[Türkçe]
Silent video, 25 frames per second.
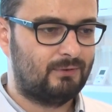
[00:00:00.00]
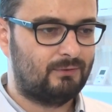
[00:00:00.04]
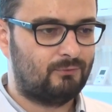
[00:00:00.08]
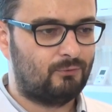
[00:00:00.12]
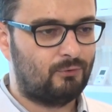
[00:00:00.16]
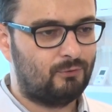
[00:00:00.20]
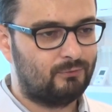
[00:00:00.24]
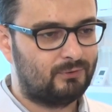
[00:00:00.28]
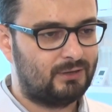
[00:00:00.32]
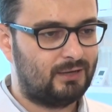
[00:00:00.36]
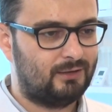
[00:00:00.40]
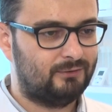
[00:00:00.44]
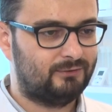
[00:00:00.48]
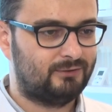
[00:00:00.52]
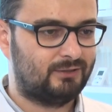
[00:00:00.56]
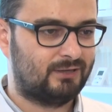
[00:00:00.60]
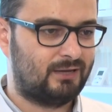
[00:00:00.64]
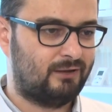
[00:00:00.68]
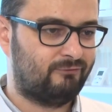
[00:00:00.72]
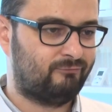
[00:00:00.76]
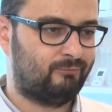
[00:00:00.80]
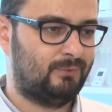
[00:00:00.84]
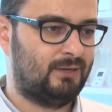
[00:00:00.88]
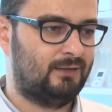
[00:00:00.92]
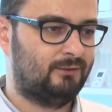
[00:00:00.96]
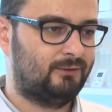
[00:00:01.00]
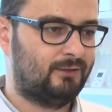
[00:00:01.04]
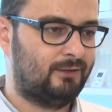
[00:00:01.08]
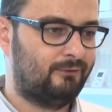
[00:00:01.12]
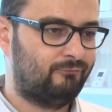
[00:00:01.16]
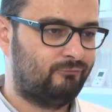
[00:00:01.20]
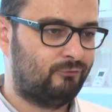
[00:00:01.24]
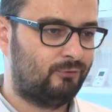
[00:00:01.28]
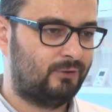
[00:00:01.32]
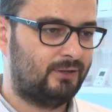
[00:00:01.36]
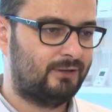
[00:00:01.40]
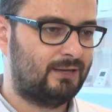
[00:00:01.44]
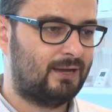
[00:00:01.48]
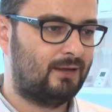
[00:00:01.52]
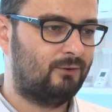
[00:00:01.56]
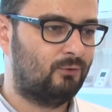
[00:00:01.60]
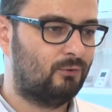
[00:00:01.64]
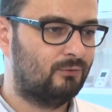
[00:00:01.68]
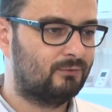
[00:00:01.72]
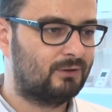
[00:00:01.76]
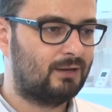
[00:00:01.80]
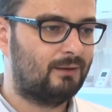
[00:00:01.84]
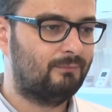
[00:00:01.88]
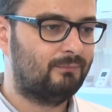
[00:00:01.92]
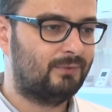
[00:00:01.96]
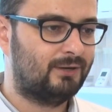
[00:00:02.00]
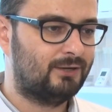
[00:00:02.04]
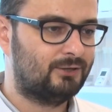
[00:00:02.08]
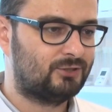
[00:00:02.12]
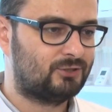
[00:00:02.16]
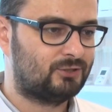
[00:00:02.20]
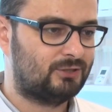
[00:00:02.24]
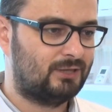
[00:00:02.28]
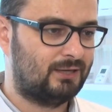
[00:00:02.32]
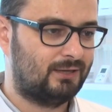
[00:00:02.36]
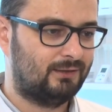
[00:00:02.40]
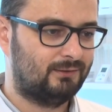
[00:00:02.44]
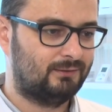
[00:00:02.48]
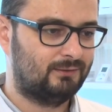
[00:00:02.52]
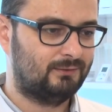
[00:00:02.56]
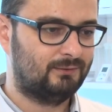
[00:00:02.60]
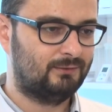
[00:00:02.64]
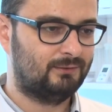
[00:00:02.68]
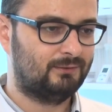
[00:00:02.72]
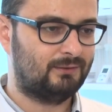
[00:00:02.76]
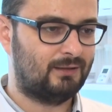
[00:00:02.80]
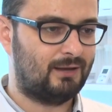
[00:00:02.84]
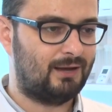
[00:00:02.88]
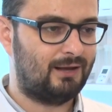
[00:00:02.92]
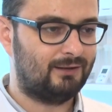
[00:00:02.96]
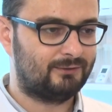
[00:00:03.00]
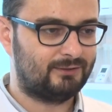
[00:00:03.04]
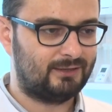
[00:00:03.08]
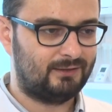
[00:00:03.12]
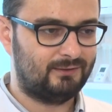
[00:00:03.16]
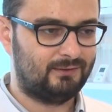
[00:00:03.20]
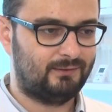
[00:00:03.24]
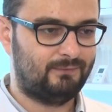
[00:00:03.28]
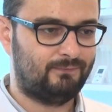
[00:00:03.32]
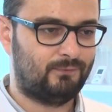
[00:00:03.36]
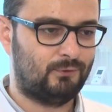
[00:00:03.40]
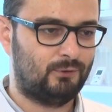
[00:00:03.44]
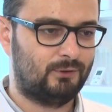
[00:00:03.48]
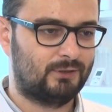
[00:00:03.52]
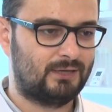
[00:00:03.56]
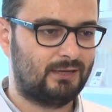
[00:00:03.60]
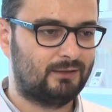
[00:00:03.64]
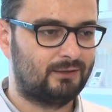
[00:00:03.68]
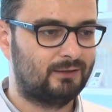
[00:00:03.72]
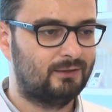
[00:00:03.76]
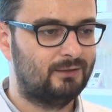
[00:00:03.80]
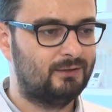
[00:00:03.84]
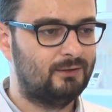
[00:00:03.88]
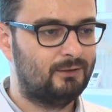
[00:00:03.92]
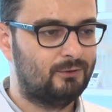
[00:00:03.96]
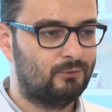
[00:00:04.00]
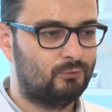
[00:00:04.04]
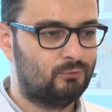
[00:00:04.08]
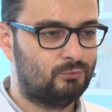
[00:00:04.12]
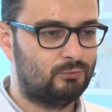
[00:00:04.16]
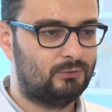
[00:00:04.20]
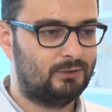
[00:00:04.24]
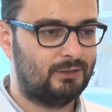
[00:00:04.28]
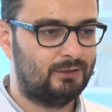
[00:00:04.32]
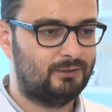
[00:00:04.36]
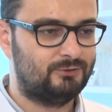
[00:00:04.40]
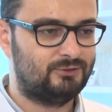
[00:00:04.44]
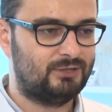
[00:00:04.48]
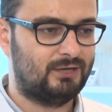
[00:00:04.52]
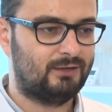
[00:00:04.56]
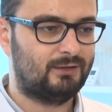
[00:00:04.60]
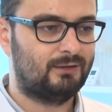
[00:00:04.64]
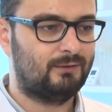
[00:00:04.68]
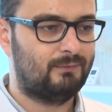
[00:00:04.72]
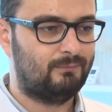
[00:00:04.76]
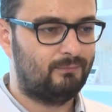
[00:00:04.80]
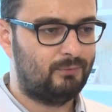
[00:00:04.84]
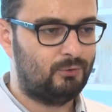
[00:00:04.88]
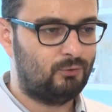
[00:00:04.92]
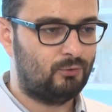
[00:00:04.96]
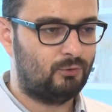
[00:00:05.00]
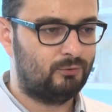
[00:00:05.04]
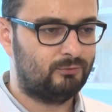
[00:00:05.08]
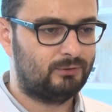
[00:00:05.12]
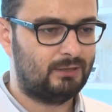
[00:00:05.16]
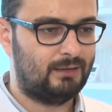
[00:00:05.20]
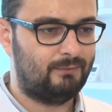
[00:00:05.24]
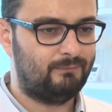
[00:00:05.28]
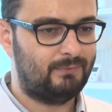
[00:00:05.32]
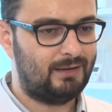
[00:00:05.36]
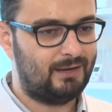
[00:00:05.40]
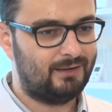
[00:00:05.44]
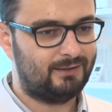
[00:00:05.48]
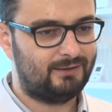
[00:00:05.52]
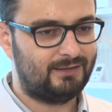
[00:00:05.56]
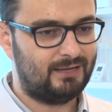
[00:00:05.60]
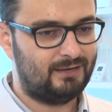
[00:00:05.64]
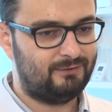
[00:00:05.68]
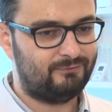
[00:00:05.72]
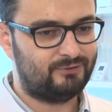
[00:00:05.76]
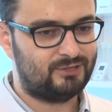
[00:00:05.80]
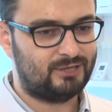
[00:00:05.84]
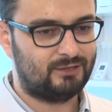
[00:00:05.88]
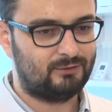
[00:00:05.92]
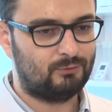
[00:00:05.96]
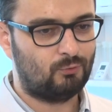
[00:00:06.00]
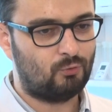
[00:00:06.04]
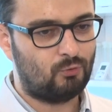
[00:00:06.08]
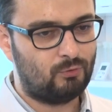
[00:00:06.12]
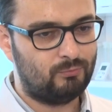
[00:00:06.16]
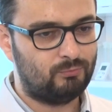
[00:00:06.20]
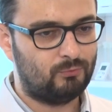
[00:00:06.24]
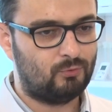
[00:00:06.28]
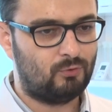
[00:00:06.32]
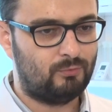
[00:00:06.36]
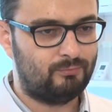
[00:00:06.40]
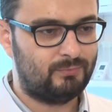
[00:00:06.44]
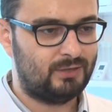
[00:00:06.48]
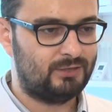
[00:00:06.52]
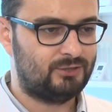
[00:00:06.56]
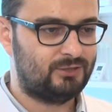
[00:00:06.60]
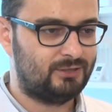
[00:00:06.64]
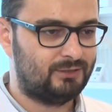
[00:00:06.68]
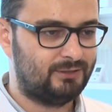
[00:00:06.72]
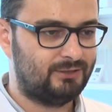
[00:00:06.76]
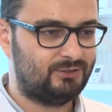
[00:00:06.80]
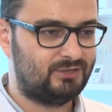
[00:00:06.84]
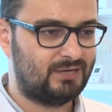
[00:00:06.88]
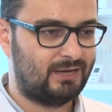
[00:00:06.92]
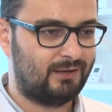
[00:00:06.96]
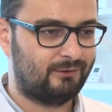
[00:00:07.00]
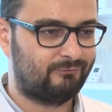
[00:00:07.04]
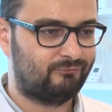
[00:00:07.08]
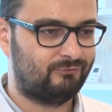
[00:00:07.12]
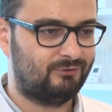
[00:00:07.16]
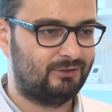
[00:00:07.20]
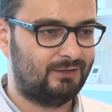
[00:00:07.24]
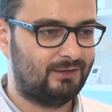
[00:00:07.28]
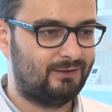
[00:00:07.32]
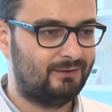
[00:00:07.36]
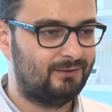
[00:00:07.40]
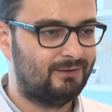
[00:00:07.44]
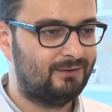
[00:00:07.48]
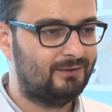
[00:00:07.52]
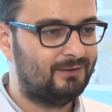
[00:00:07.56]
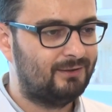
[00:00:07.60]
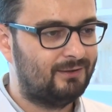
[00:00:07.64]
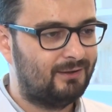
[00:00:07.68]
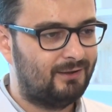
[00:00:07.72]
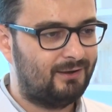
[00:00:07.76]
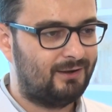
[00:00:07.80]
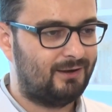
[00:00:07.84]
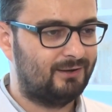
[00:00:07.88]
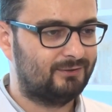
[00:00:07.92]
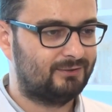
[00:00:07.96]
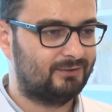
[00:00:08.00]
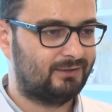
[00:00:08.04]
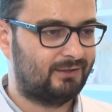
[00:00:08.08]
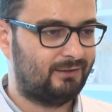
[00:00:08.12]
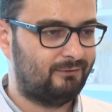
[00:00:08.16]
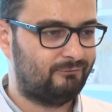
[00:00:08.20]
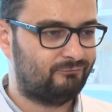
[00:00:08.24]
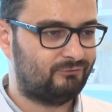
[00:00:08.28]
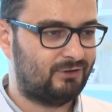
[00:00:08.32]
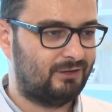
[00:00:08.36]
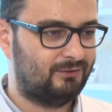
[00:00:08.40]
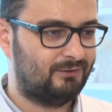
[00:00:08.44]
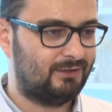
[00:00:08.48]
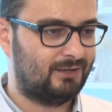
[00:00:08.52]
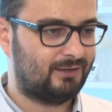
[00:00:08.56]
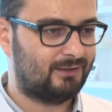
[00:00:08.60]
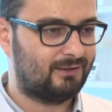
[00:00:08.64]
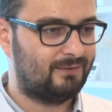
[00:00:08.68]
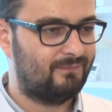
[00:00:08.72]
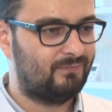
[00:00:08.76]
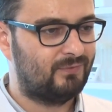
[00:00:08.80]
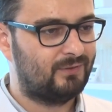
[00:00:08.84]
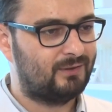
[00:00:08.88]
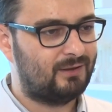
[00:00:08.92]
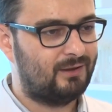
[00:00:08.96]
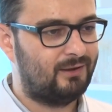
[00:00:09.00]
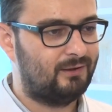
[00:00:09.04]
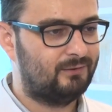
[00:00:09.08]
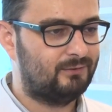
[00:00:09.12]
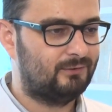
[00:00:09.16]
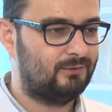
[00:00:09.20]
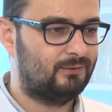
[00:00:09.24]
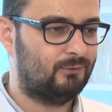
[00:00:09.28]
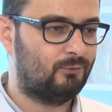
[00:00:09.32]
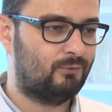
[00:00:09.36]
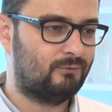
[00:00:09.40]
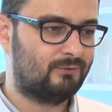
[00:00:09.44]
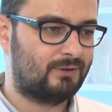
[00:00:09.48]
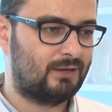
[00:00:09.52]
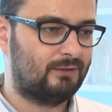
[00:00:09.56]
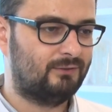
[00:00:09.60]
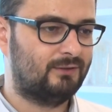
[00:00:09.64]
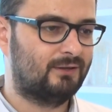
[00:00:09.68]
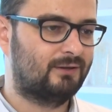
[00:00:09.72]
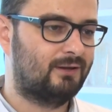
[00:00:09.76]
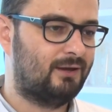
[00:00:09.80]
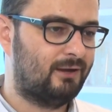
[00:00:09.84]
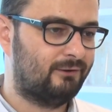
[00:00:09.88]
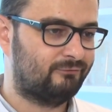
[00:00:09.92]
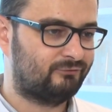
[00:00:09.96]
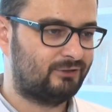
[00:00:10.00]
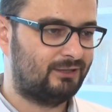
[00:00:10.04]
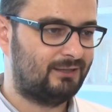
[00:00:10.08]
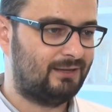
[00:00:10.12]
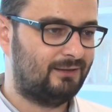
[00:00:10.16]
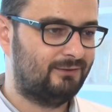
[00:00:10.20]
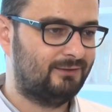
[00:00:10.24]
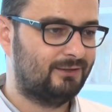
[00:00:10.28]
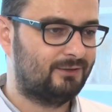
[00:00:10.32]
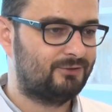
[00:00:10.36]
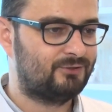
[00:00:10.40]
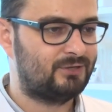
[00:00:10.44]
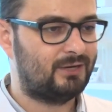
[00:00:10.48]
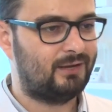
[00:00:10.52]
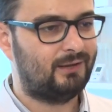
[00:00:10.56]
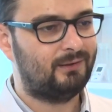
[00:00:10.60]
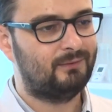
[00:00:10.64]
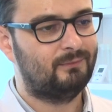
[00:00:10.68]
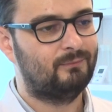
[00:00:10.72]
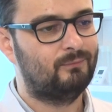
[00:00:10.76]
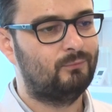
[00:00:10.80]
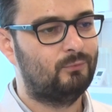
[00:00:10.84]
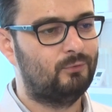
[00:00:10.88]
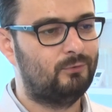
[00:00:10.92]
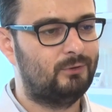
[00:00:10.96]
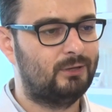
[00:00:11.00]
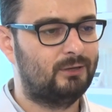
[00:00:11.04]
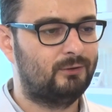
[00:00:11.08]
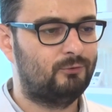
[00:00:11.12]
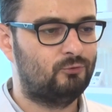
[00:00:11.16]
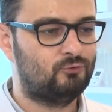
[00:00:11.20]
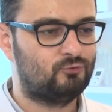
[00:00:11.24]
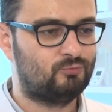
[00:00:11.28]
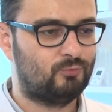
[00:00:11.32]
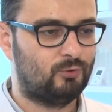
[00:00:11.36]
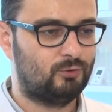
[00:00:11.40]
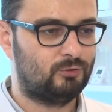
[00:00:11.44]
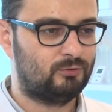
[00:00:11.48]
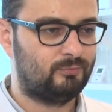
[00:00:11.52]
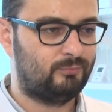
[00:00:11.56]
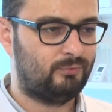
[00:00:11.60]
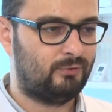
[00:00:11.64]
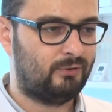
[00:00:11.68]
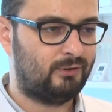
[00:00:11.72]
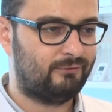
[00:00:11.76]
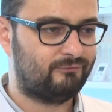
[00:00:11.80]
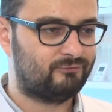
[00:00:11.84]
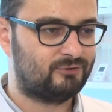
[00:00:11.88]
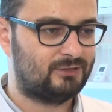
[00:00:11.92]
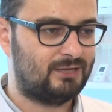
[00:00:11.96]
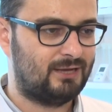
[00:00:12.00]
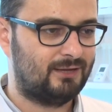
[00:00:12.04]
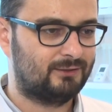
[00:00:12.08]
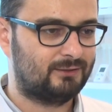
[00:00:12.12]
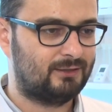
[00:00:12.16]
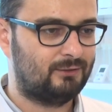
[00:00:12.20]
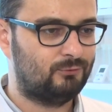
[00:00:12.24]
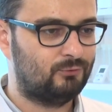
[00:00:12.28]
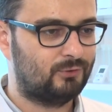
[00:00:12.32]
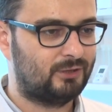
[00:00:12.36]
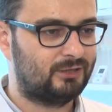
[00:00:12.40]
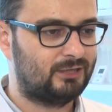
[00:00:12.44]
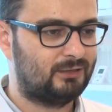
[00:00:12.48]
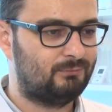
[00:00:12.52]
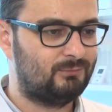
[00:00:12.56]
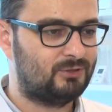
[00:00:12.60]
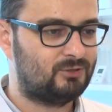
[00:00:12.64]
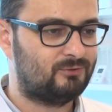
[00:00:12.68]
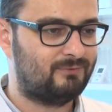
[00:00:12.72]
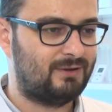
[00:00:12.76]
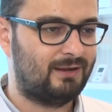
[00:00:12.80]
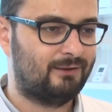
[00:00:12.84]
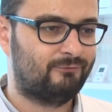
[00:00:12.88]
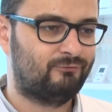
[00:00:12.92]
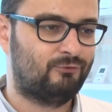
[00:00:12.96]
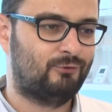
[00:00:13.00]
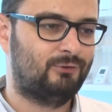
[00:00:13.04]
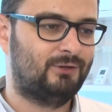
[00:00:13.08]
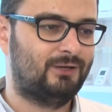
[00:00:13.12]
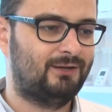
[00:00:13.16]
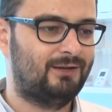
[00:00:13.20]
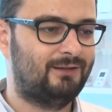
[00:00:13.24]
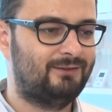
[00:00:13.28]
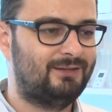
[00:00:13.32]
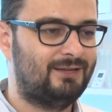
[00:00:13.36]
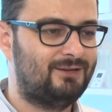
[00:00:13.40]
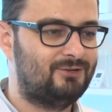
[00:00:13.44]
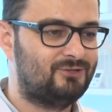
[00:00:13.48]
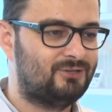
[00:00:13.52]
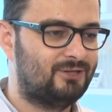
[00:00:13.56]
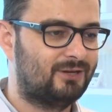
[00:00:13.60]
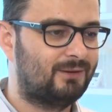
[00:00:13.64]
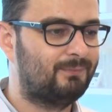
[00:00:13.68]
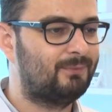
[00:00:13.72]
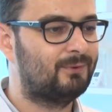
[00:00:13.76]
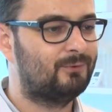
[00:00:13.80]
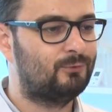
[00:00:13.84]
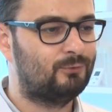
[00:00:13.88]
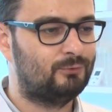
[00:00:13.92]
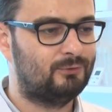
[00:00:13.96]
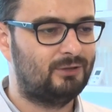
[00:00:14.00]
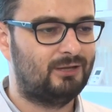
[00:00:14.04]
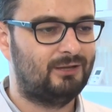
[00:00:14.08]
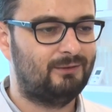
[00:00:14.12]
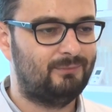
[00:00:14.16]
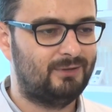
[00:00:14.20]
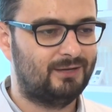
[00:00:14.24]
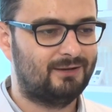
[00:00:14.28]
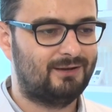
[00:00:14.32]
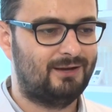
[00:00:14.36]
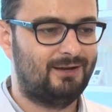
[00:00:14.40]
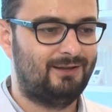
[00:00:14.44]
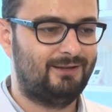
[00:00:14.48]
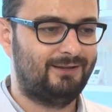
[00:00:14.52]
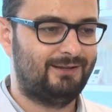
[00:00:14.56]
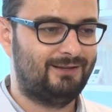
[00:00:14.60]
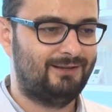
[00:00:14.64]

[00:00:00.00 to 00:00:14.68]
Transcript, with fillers: organ transplantasyonuna yani organ bağışına alternatif olarak kullanılacak bir yöntem belki gelecekte 10-15 yıl içerisinde artık insanlar organları hastalandıkça bunları 3 boyutlu biyoyavıcılardan üretilmiş versiyonlarıyla değiştirip kullanabilir hale